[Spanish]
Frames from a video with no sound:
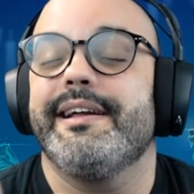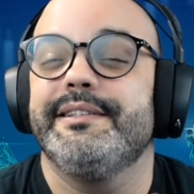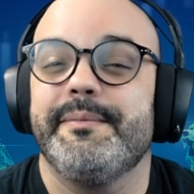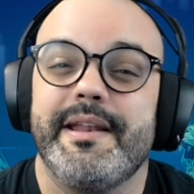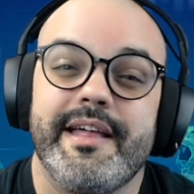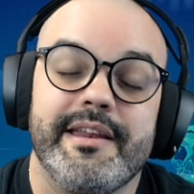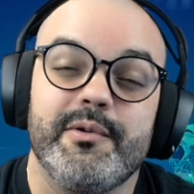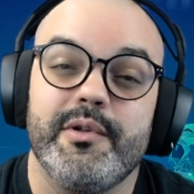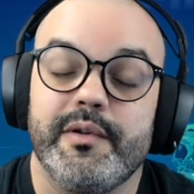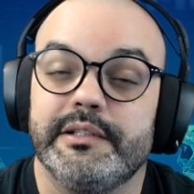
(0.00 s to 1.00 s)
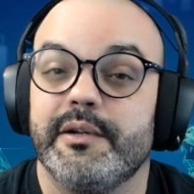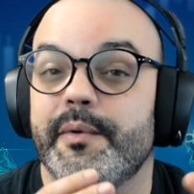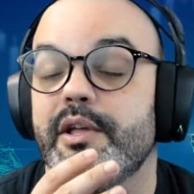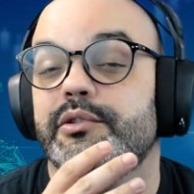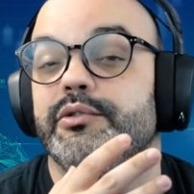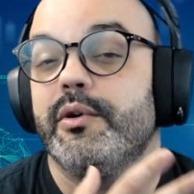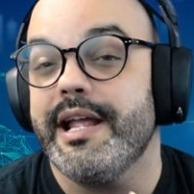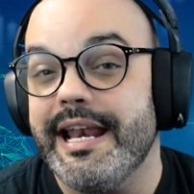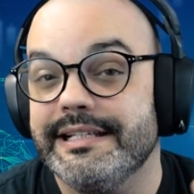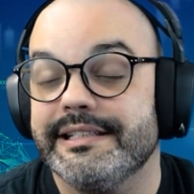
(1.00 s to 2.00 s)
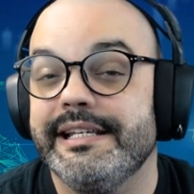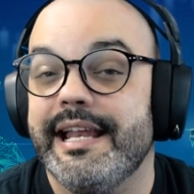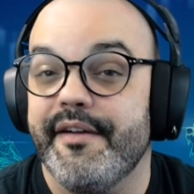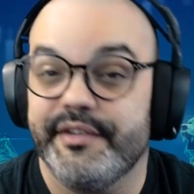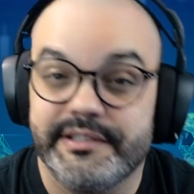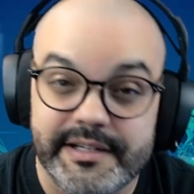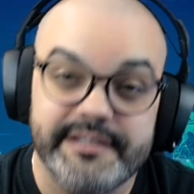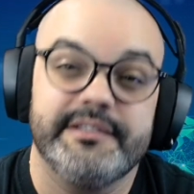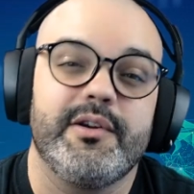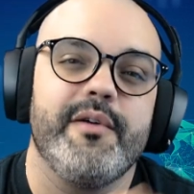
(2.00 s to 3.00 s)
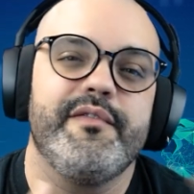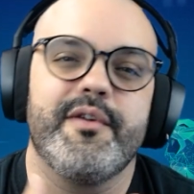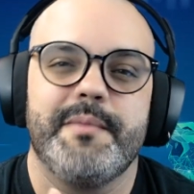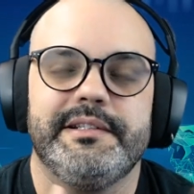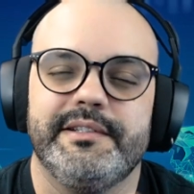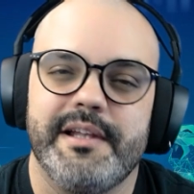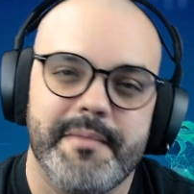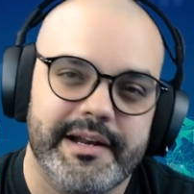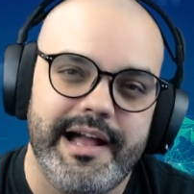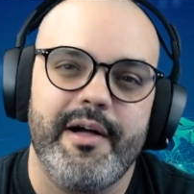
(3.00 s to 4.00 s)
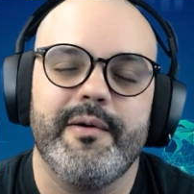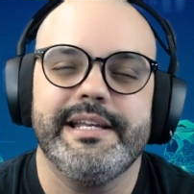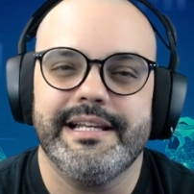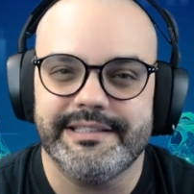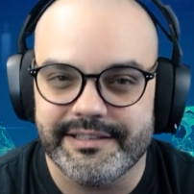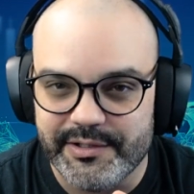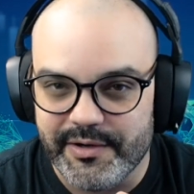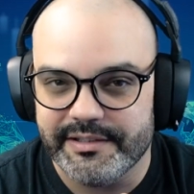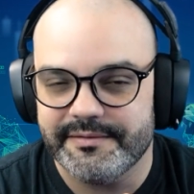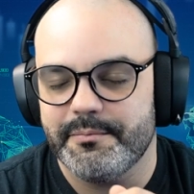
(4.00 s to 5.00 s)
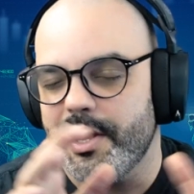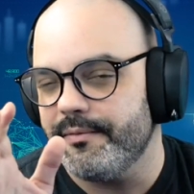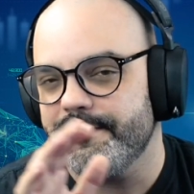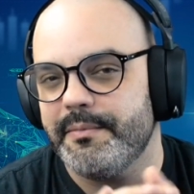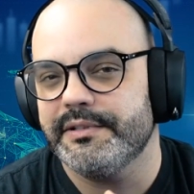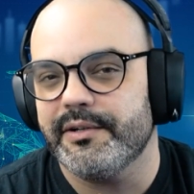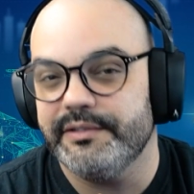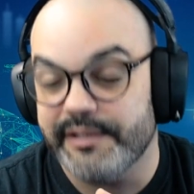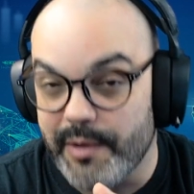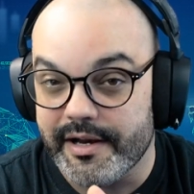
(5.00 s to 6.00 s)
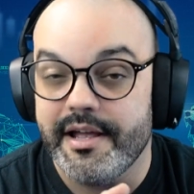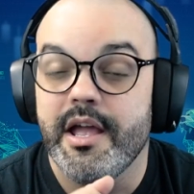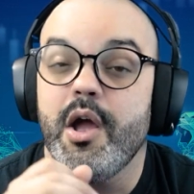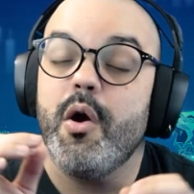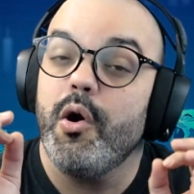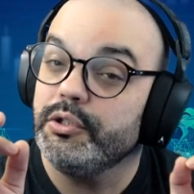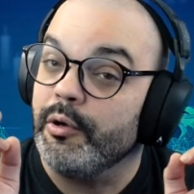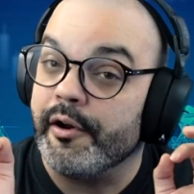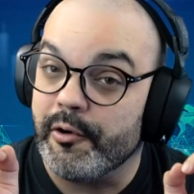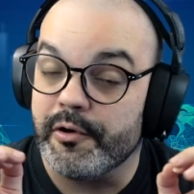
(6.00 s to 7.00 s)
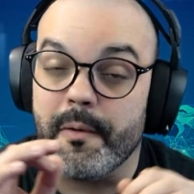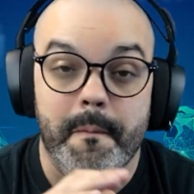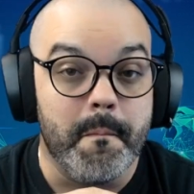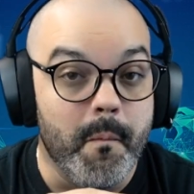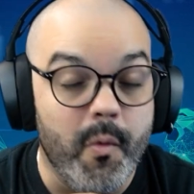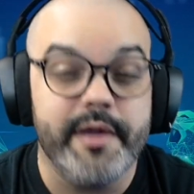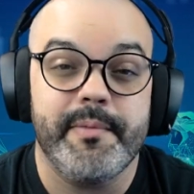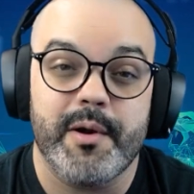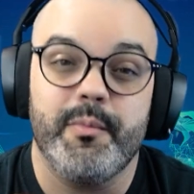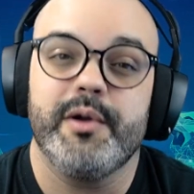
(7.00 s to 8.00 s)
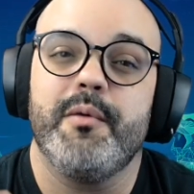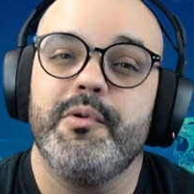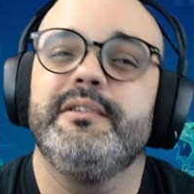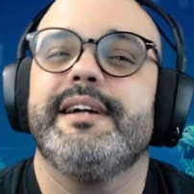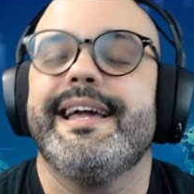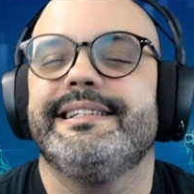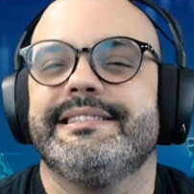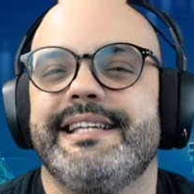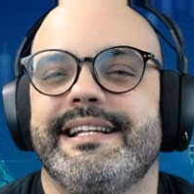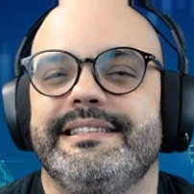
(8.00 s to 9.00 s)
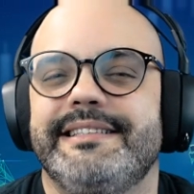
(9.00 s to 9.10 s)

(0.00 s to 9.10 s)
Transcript: que no te pierdas ninguno de nuestros videos tutoriales y live streams con información del mercado y las acciones. Bueno, vamos a continuar. Otro error muy pero muy común es hacer el